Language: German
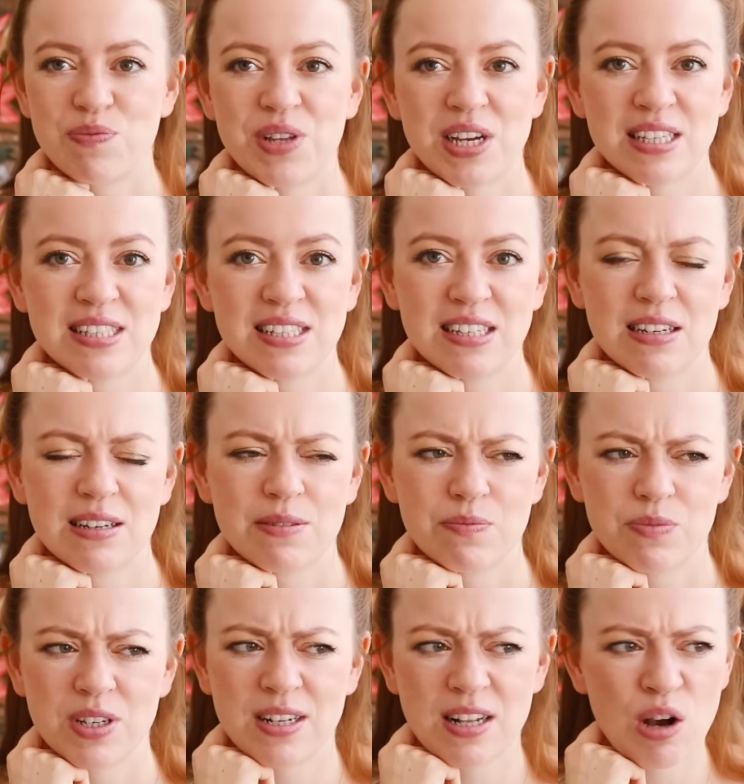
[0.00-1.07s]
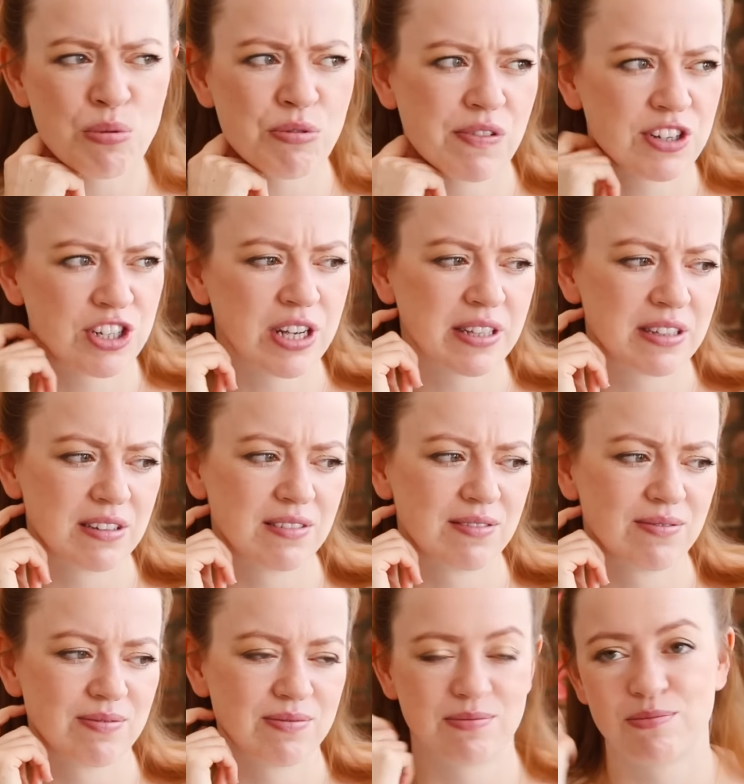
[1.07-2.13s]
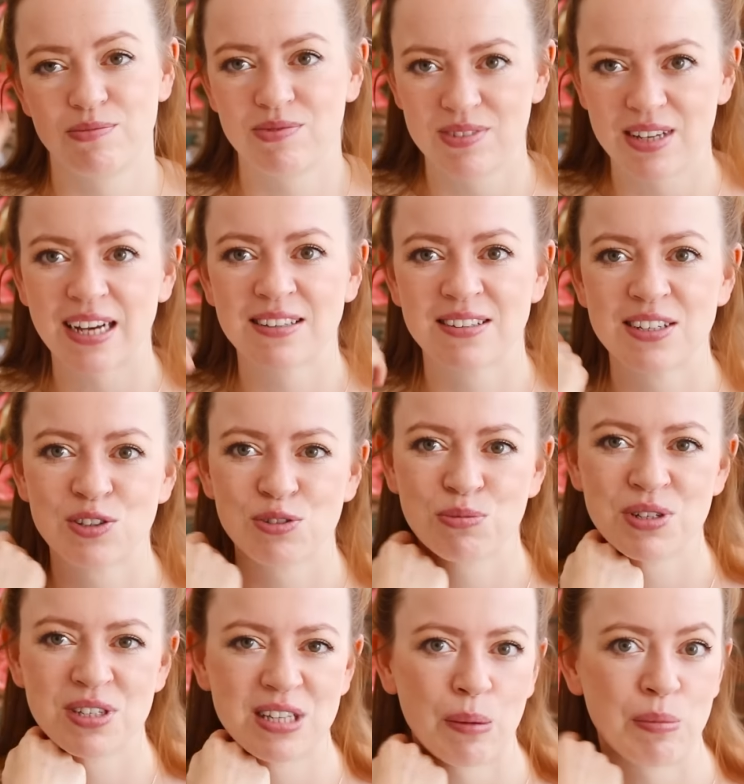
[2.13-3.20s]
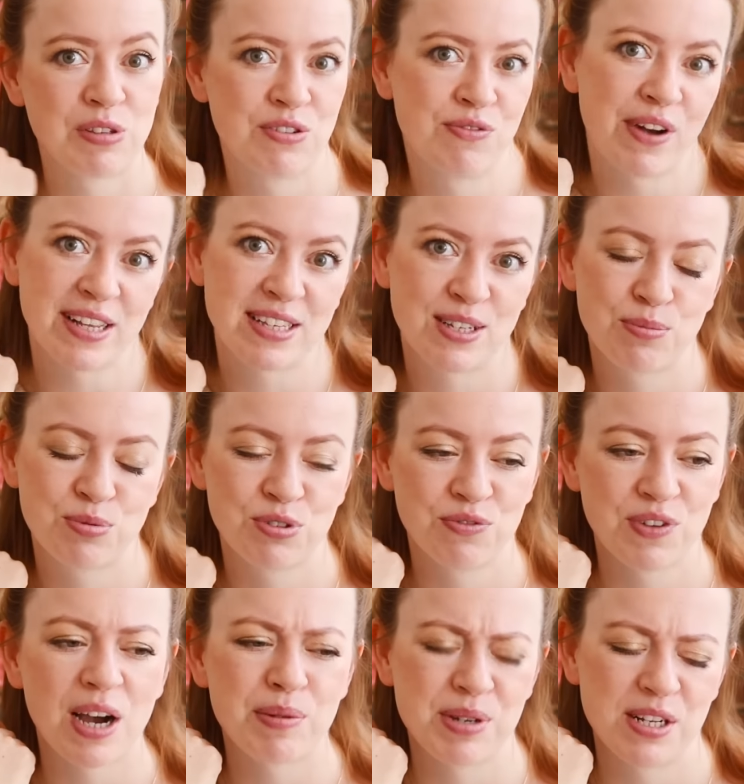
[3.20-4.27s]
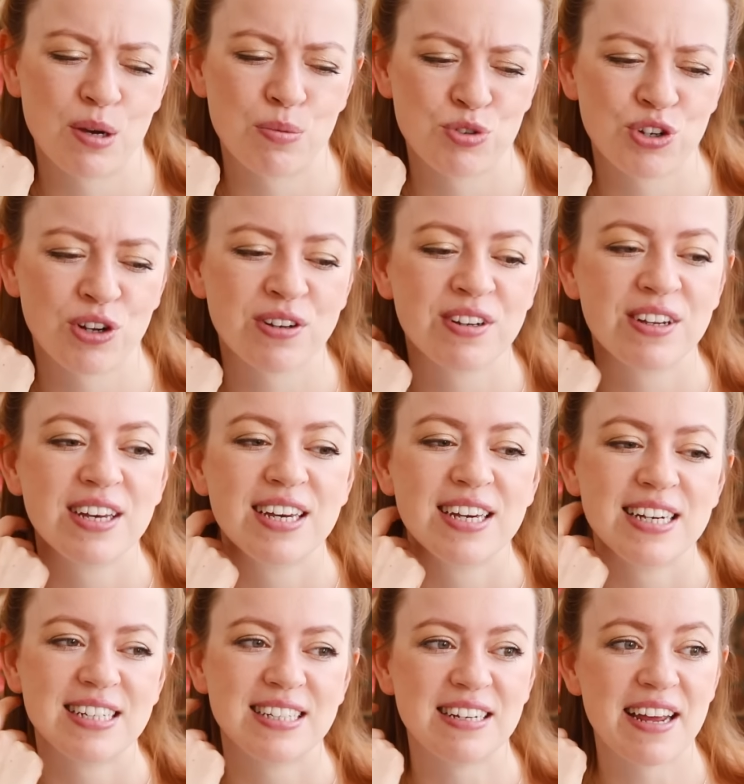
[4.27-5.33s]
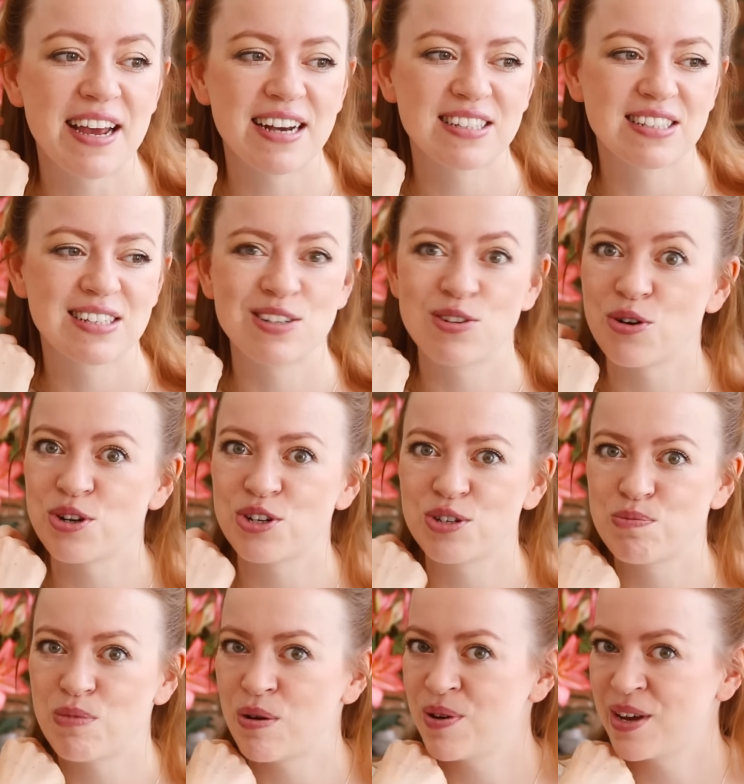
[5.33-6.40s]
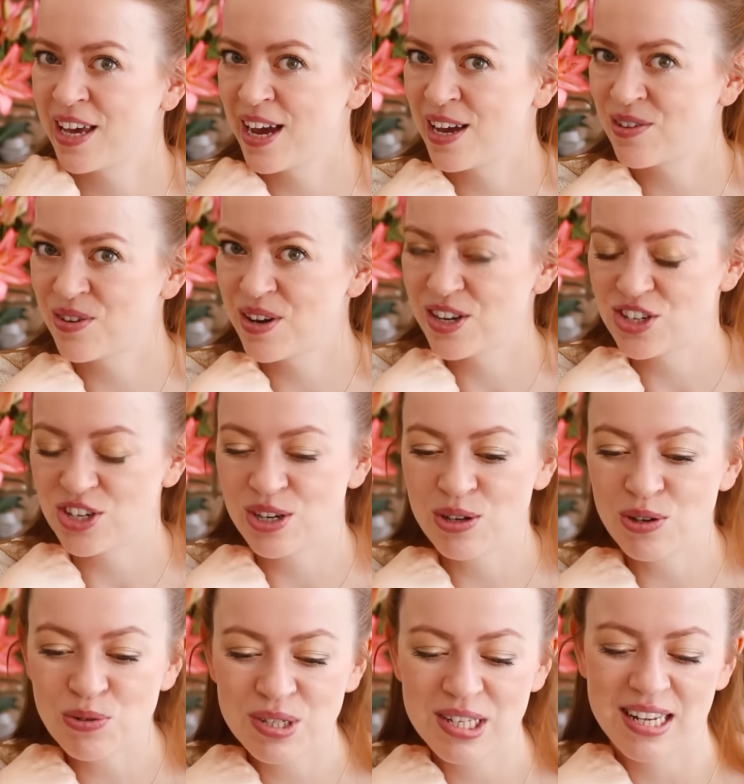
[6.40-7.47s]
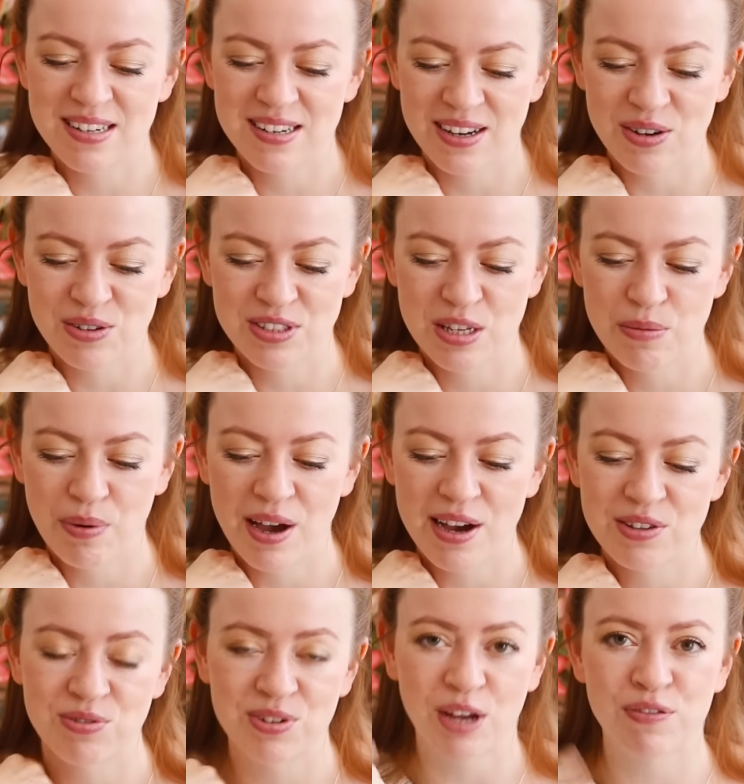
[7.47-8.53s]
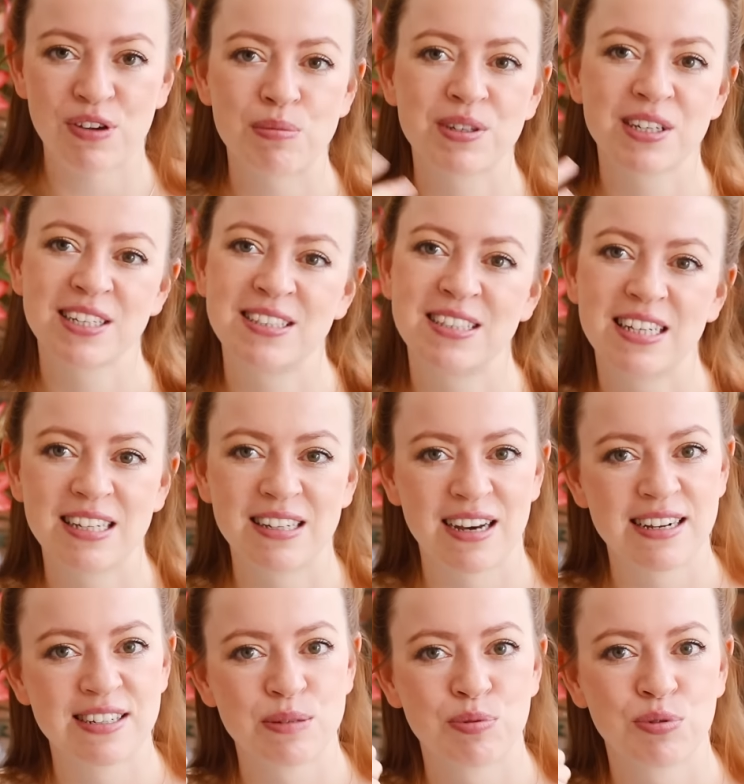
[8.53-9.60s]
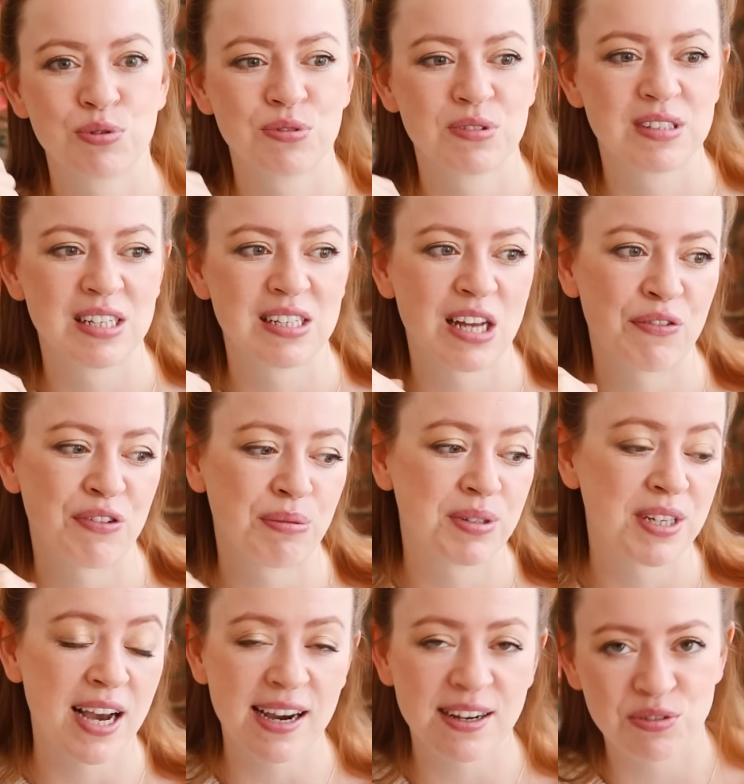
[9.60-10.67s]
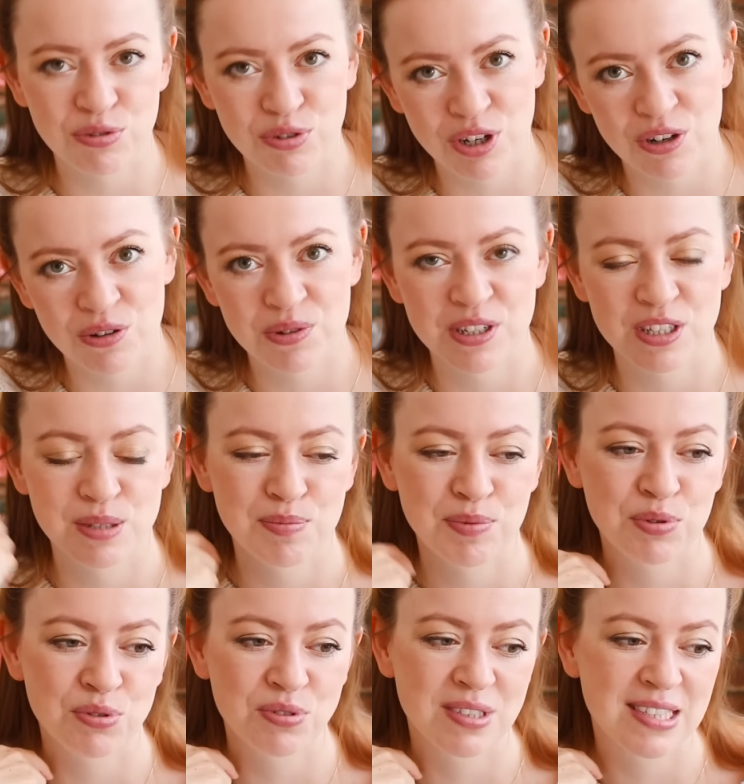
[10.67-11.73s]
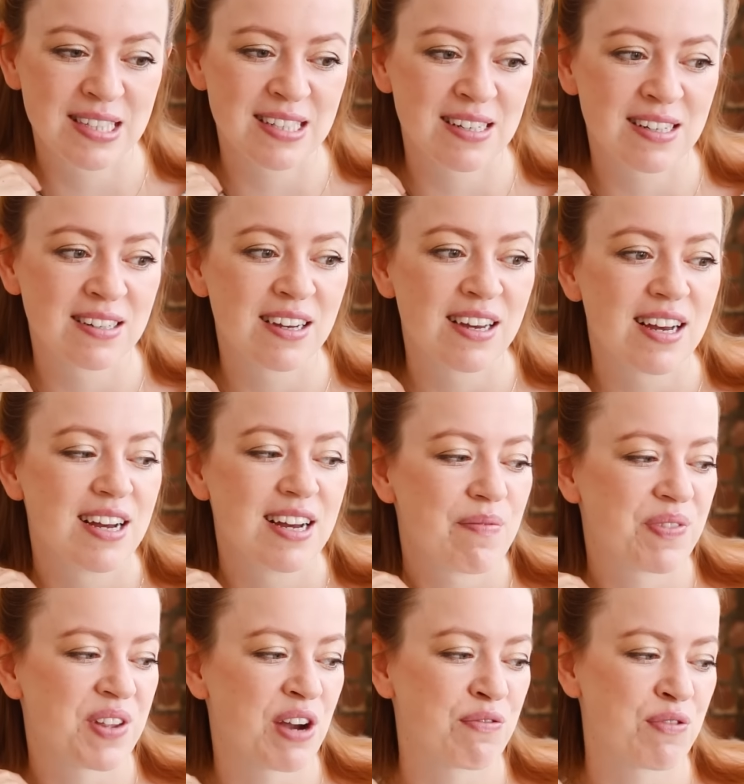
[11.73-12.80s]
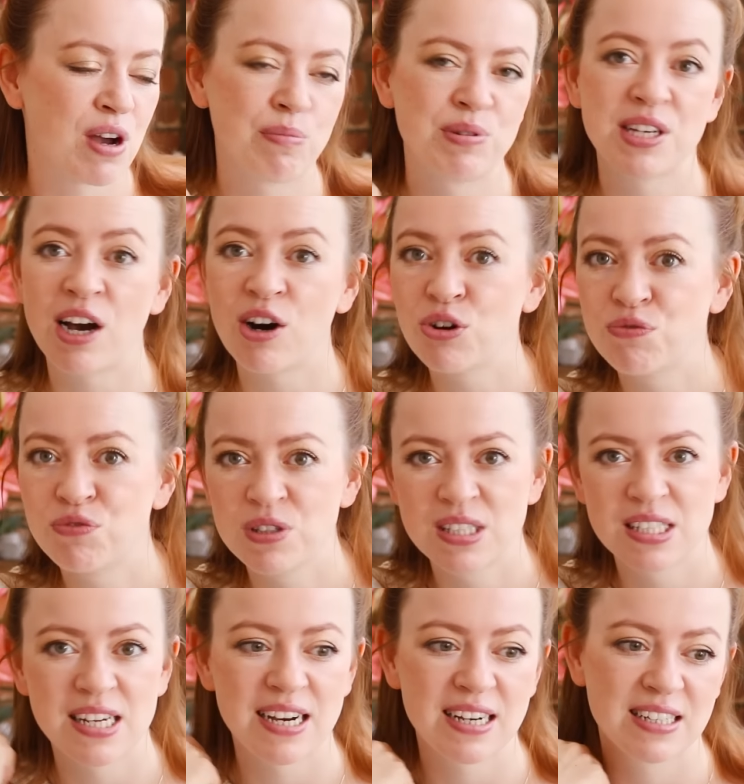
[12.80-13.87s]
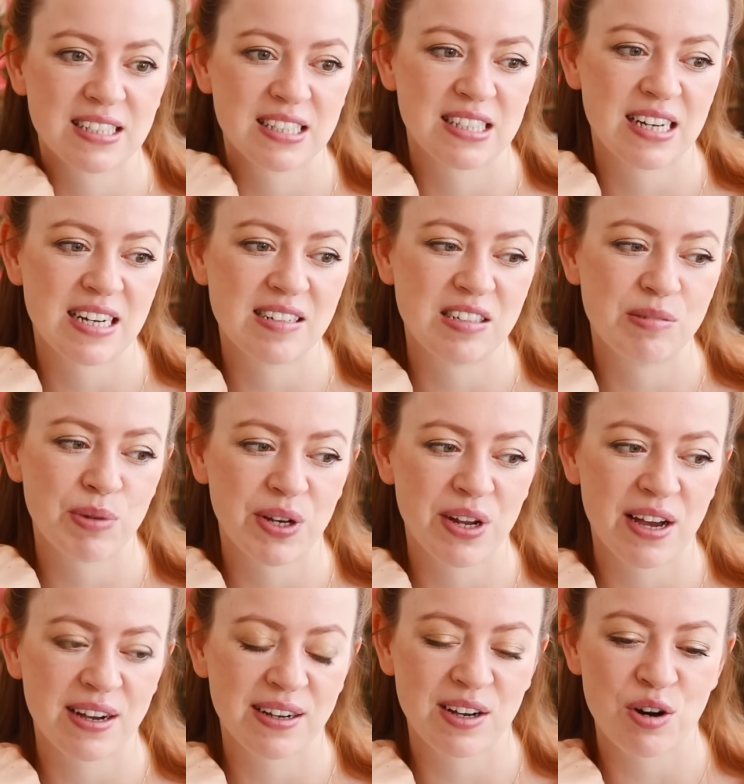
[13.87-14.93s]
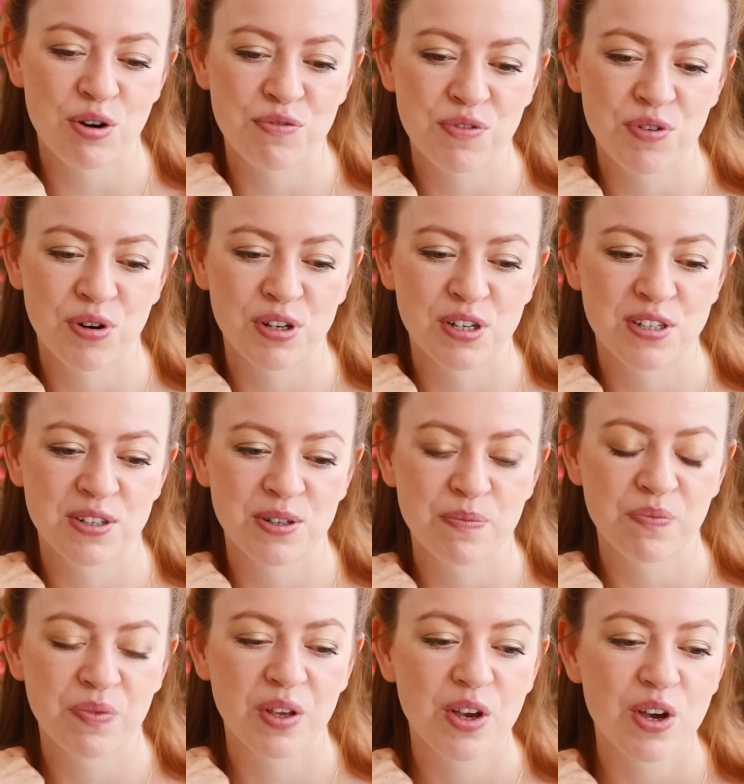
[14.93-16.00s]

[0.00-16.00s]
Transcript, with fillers: dass ich, ich glaube wahrscheinlich den, dachte ich zumindest damals, ich weiß nicht, ob es so war, aber ich glaube schon, den ersten deutschen Mary Kate und Ashley Newsletter rausgebracht. Und dafür habe ich richtig Inhalte produziert. Dafür habe ich Haartutorials produziert. Dafür habe ich Outfits nachgestylt, die man nachkaufen konnte.